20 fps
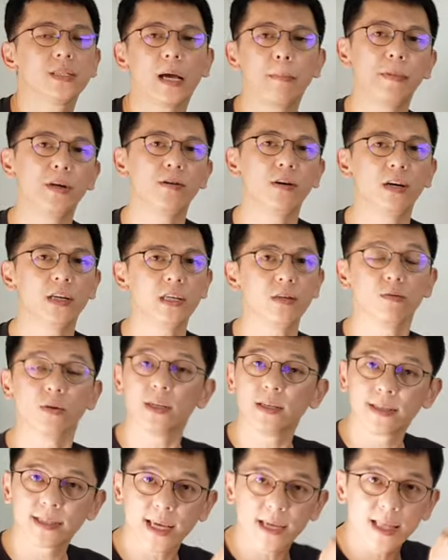W 二零五，
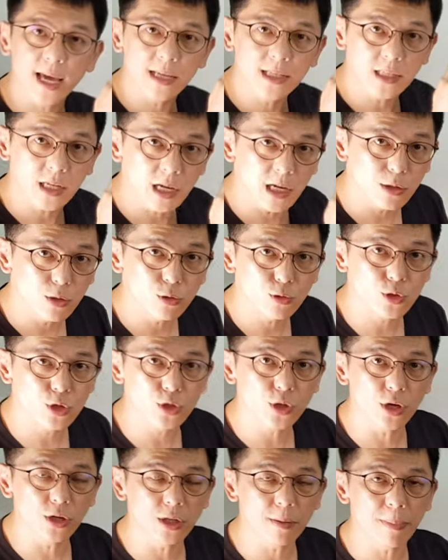这台是二轮驱
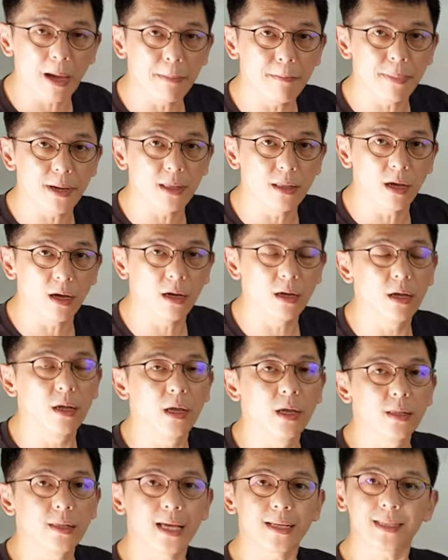动的版本哦。
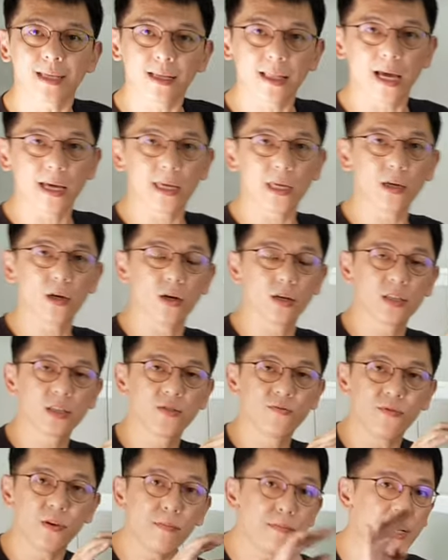那这一台也有
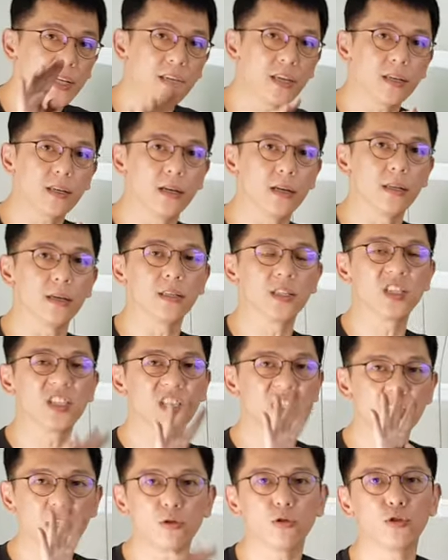f o r m a t i c 的，是
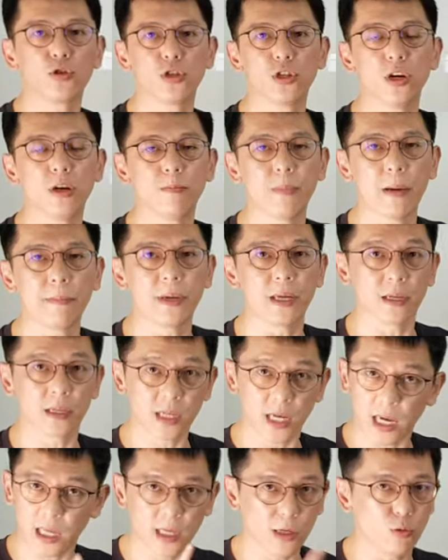四轮驱动的版本。
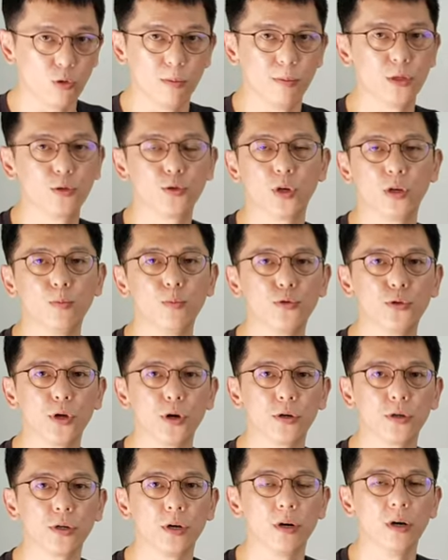K T 我们全部
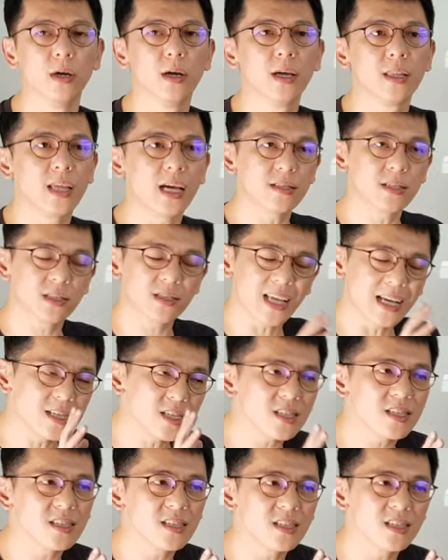都有。那但
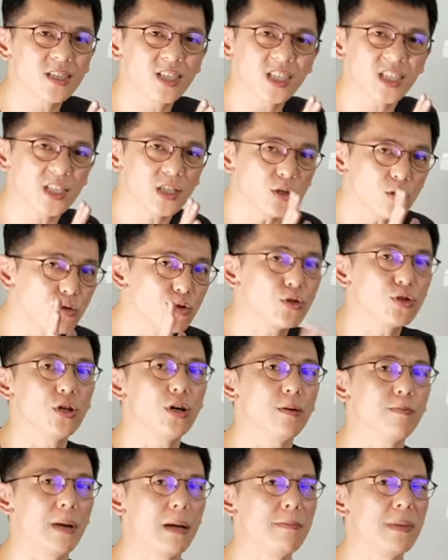是四轮驱
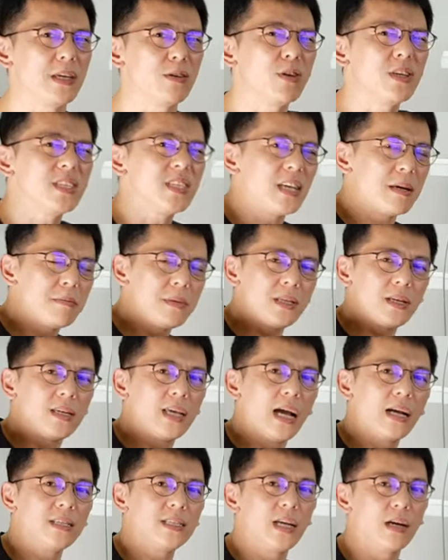动的版本，因为前面的
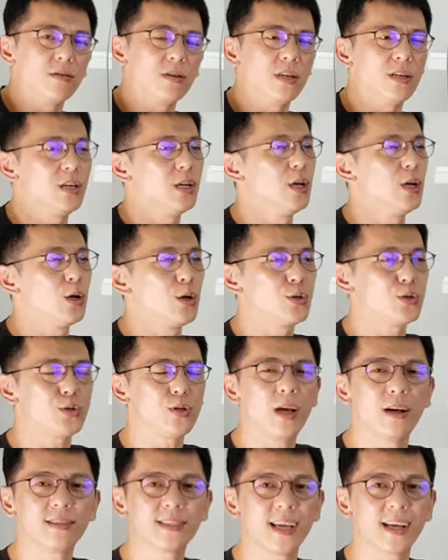仰角呢，需
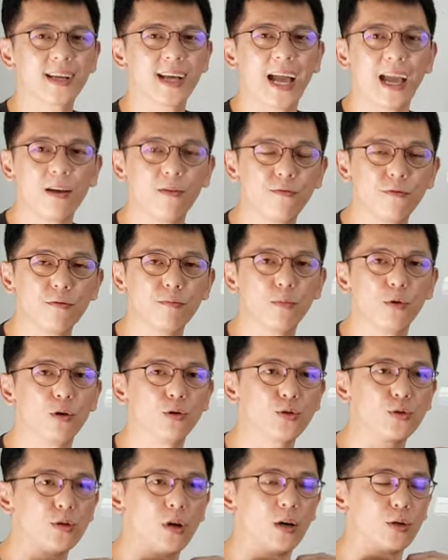要再开副模
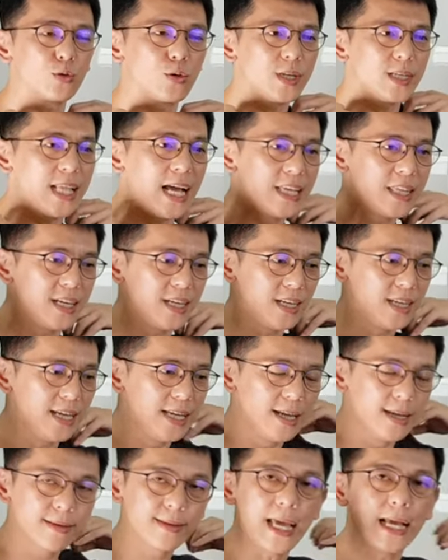具哈，所以它的
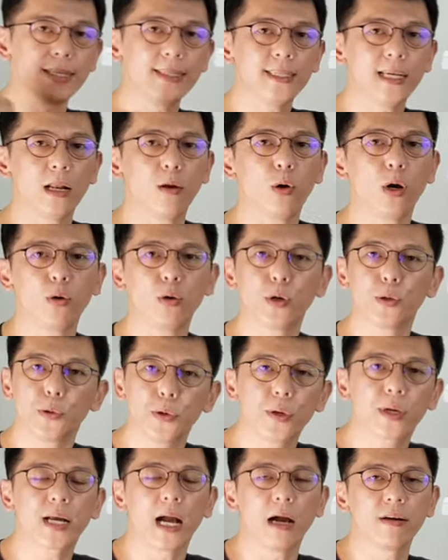单价的话会
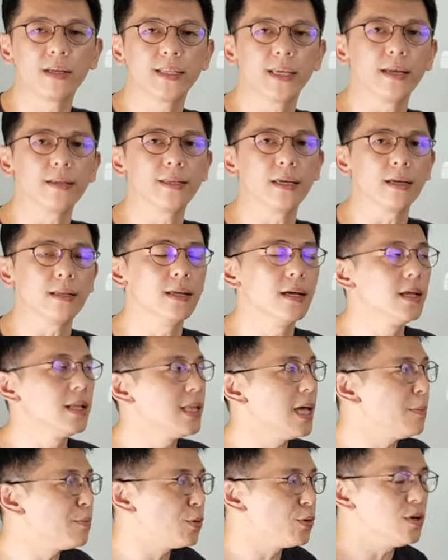略高一点点。
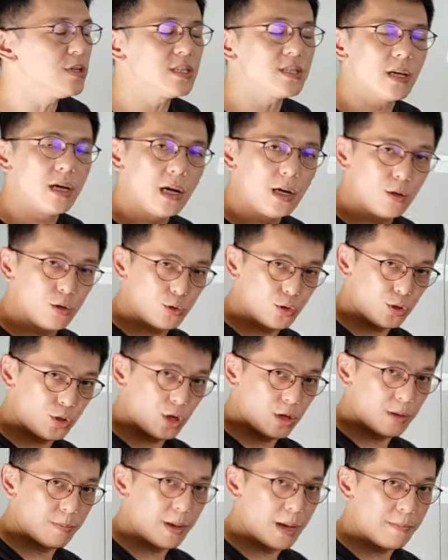那不论是二轮驱
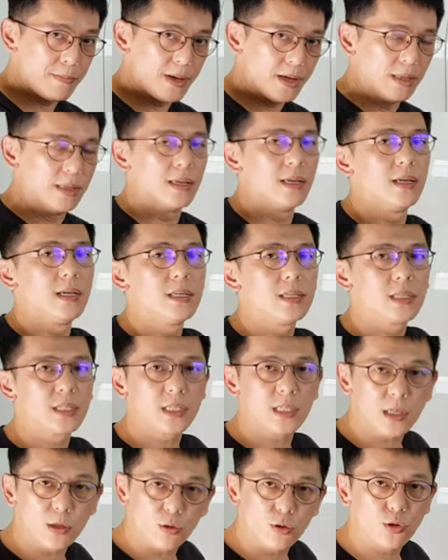动的版本、
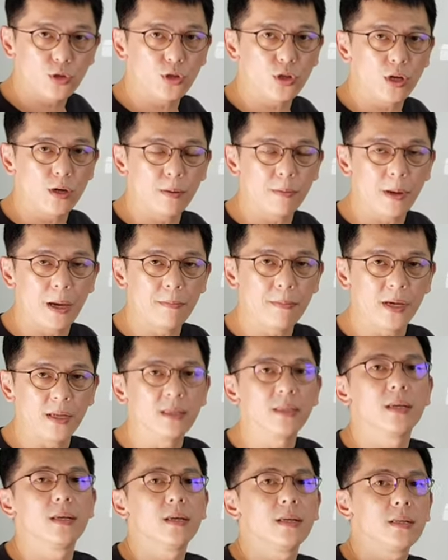四轮驱动的版本、
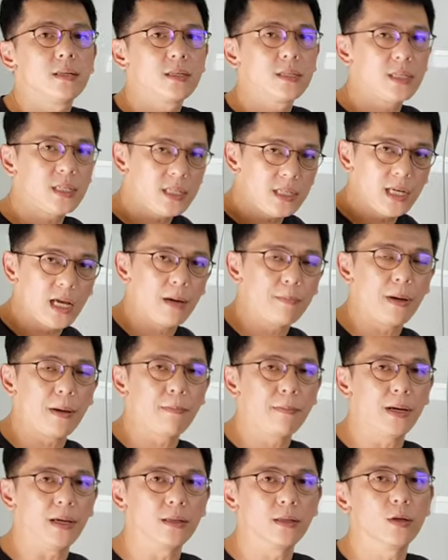气压版
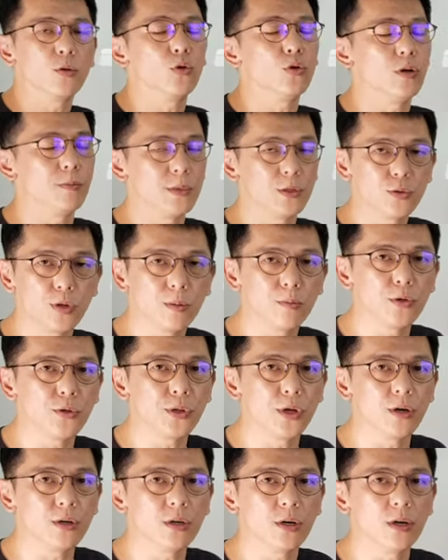本，我们全部
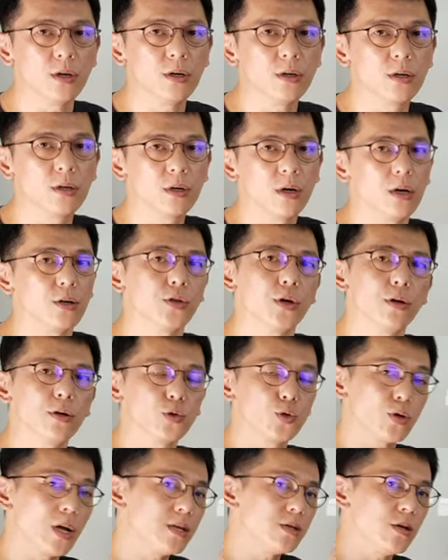都有，哦，都有
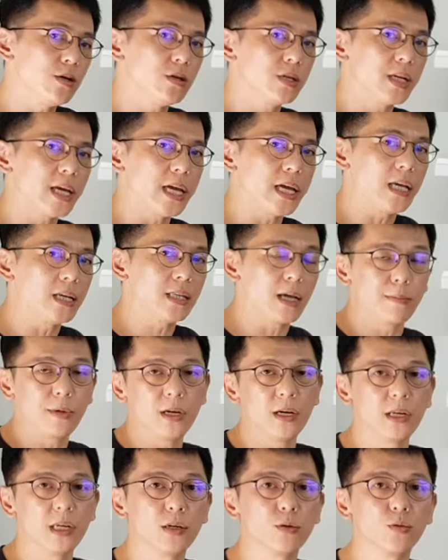专用给
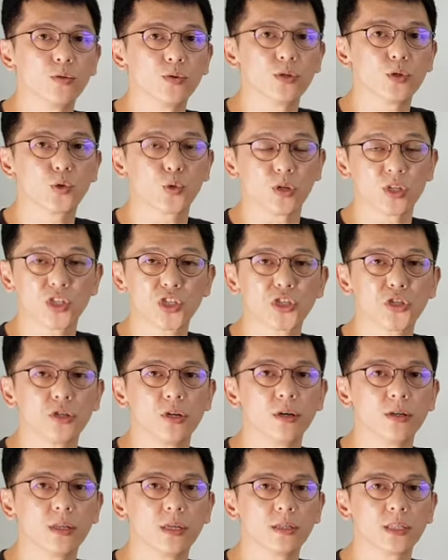W 二零五所适
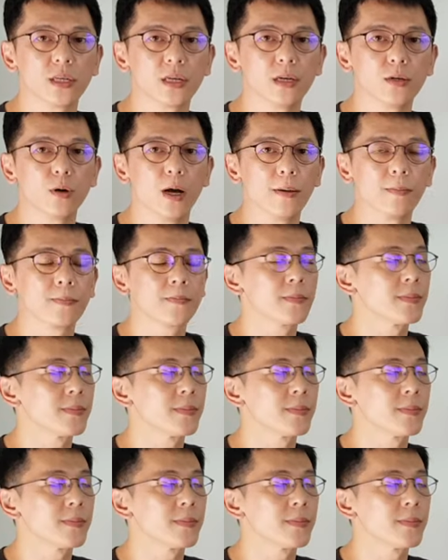用的车款。